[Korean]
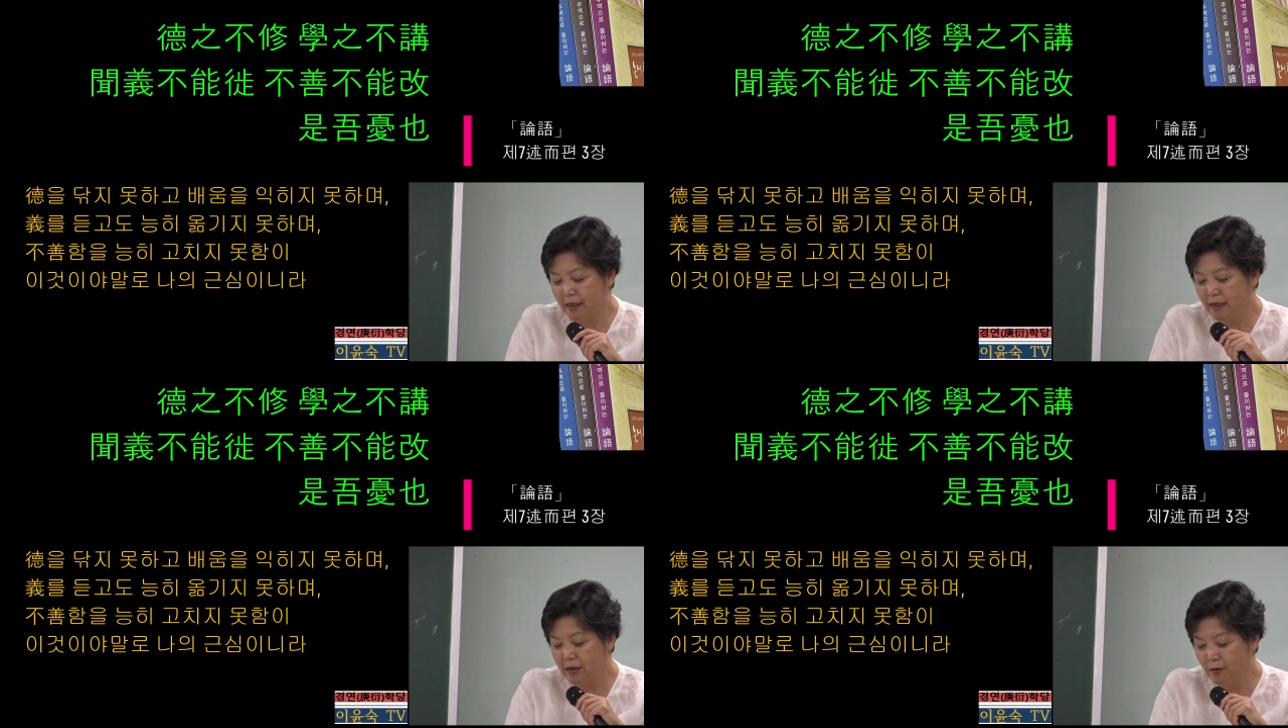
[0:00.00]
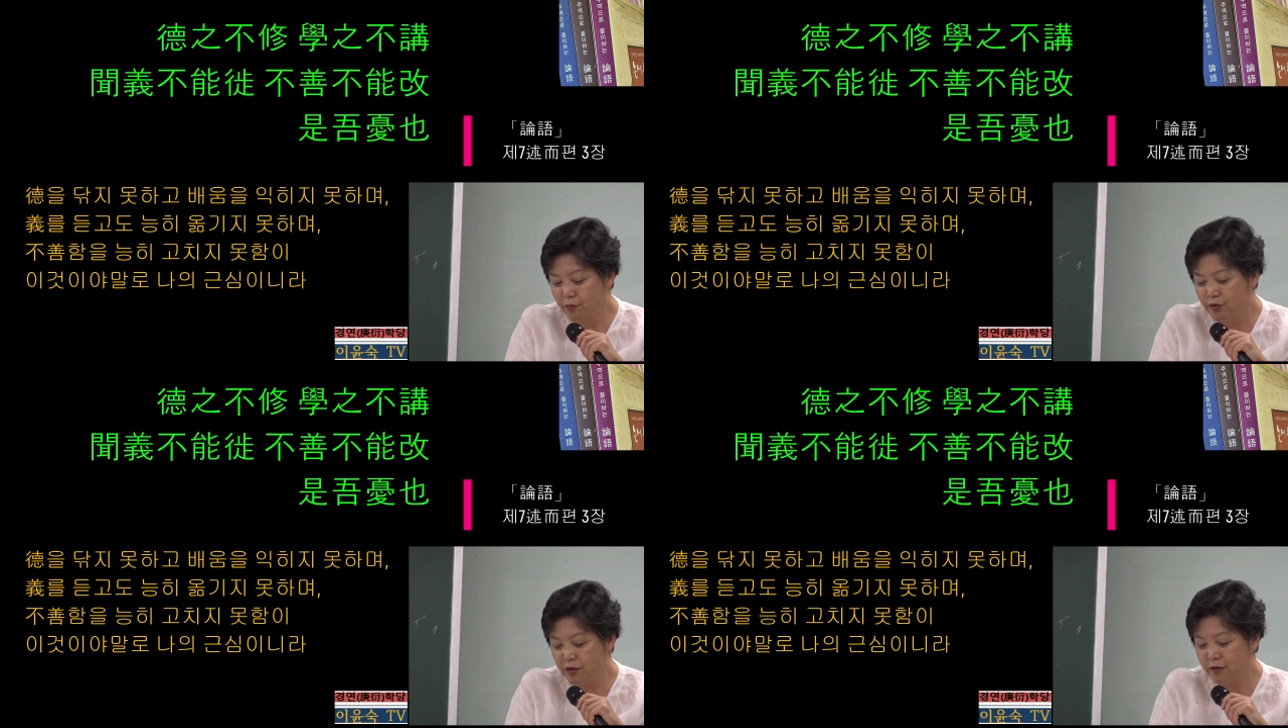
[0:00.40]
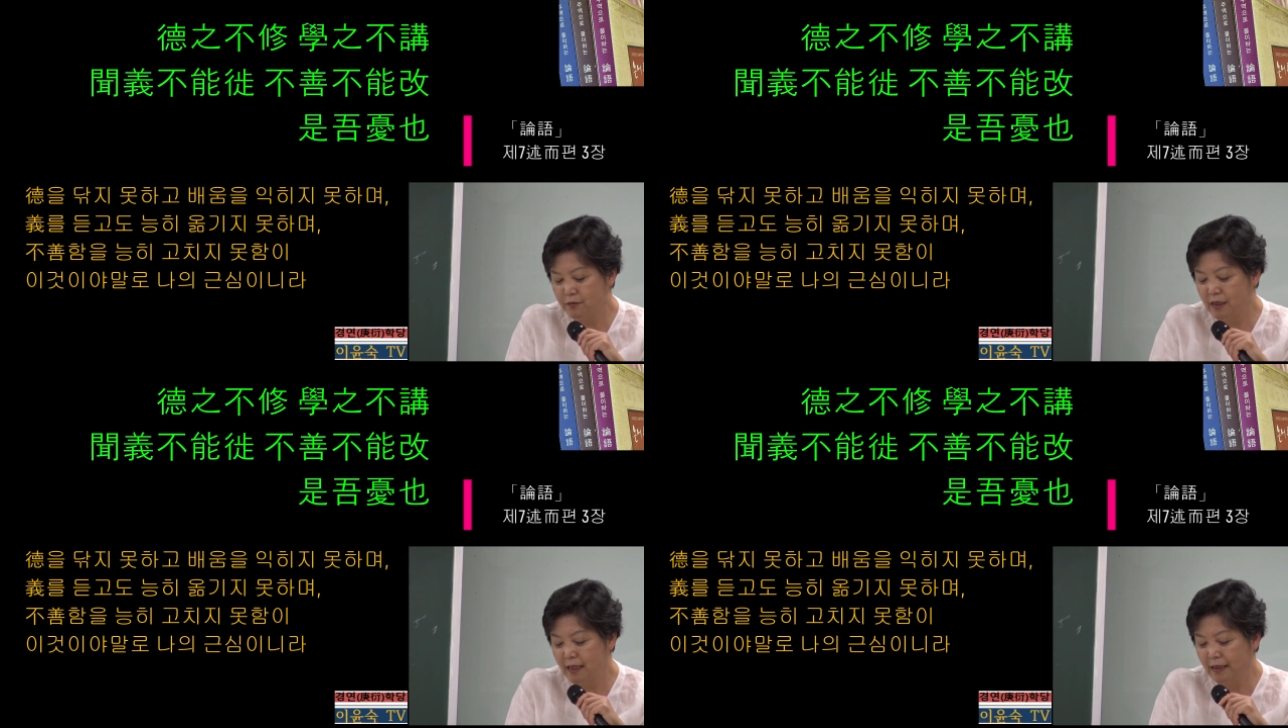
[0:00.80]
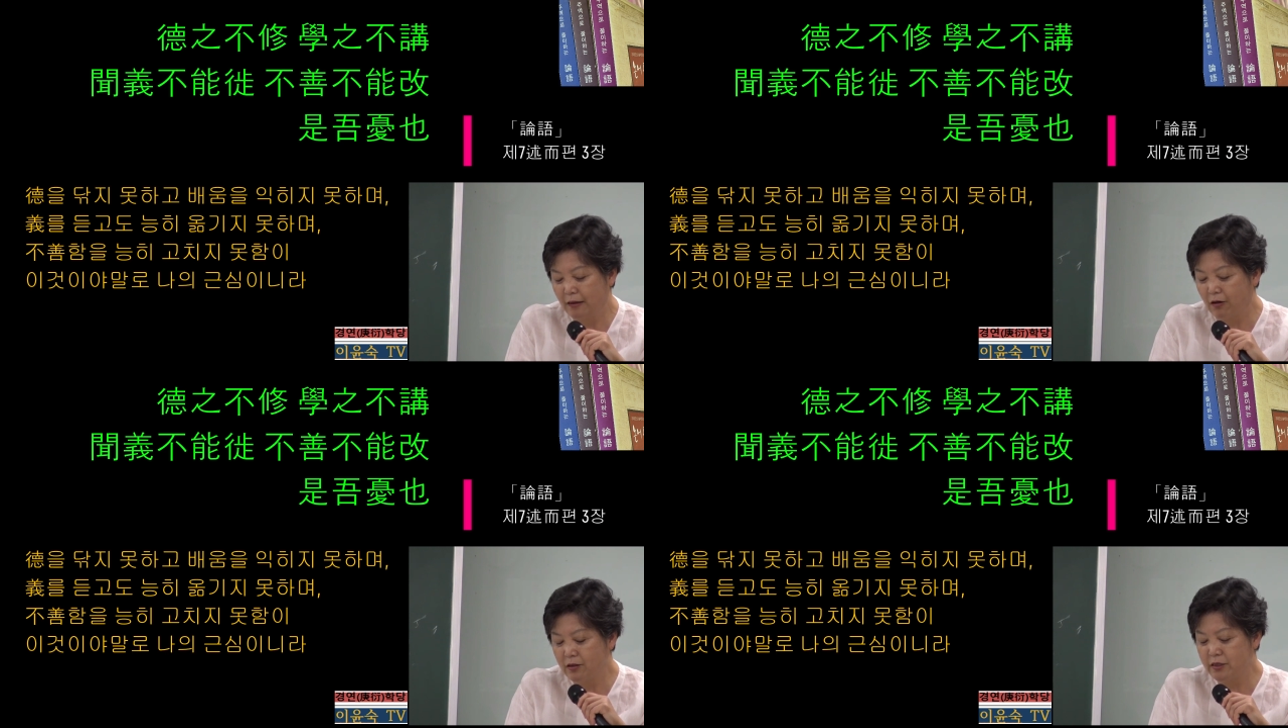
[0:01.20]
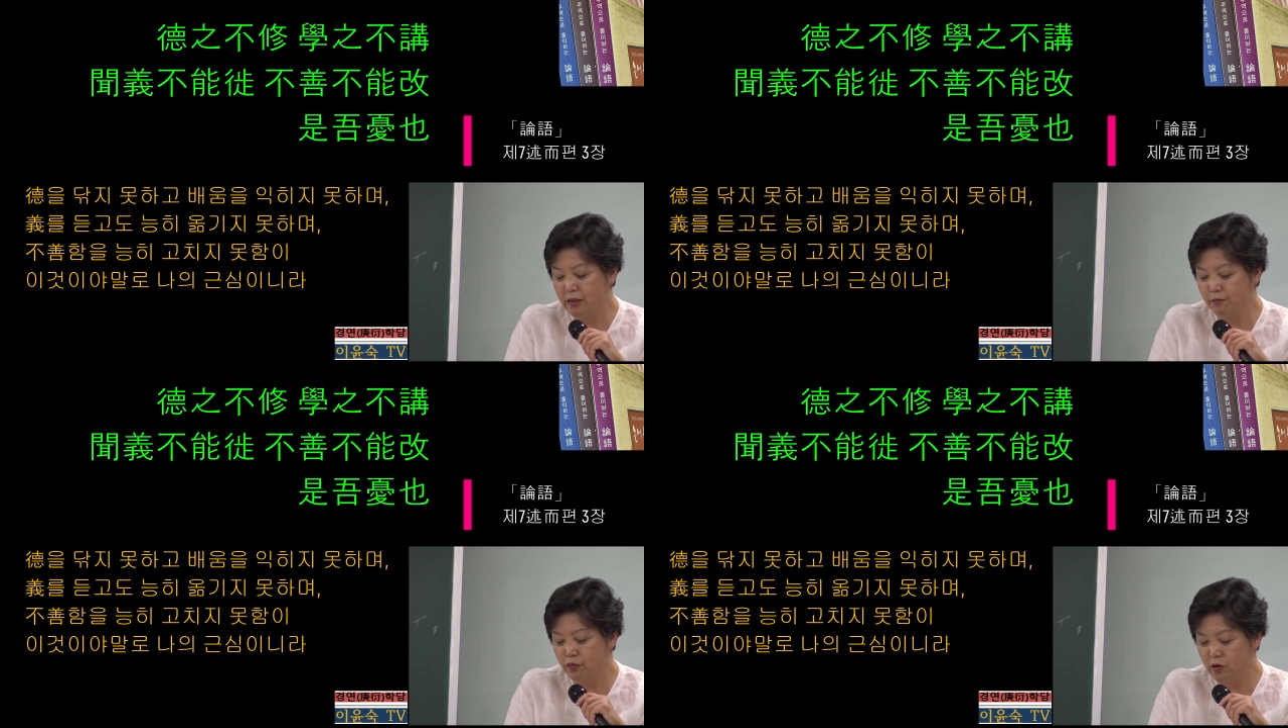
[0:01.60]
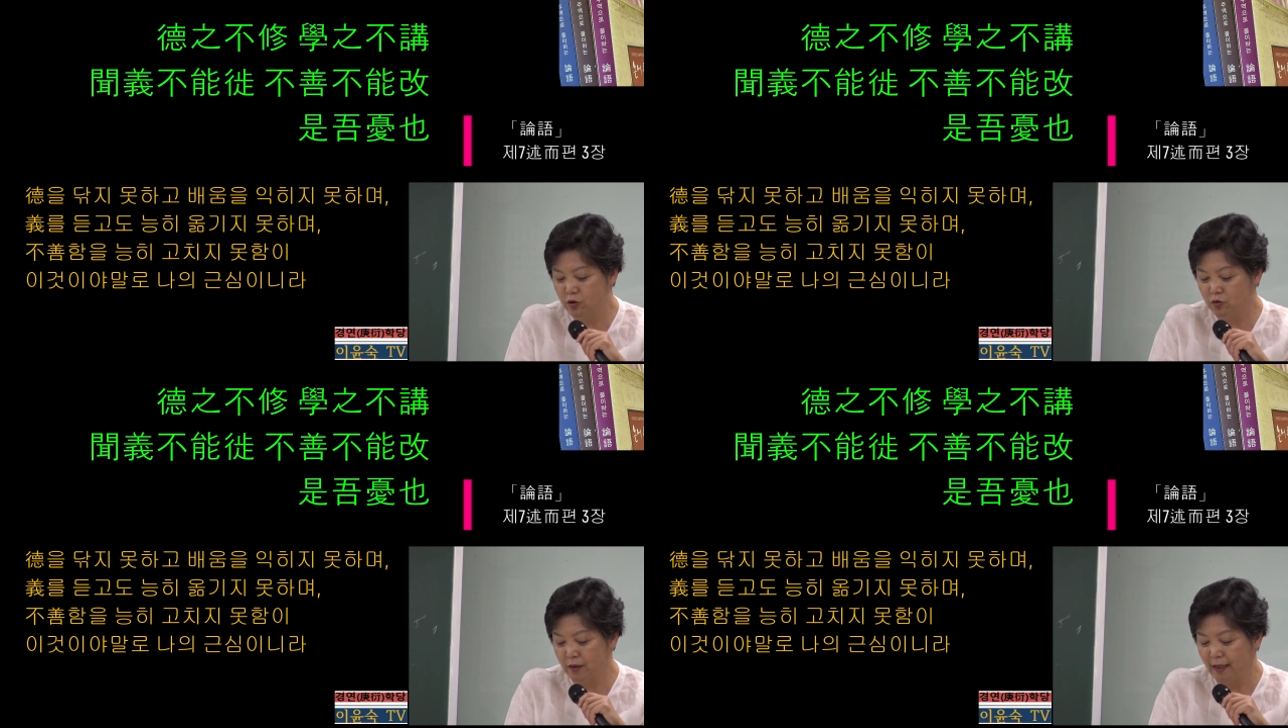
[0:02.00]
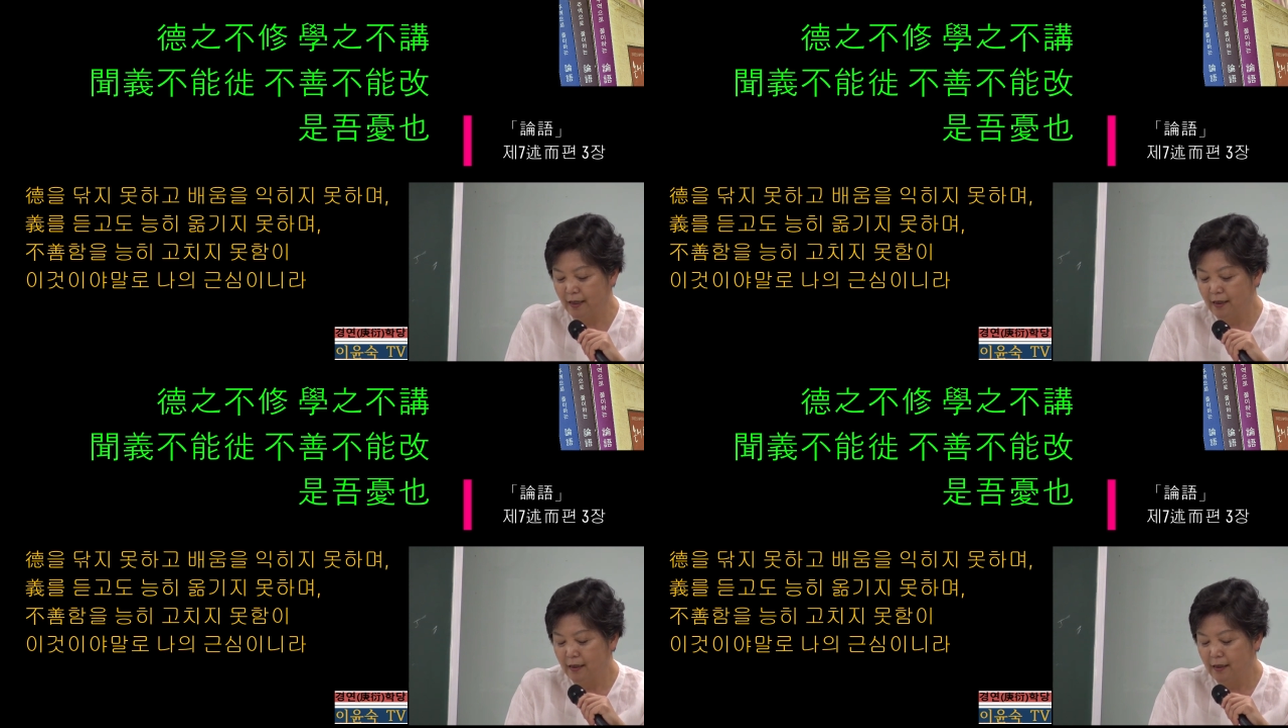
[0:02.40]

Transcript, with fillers: 갖다 덧붙였습니다. 덕지 불수와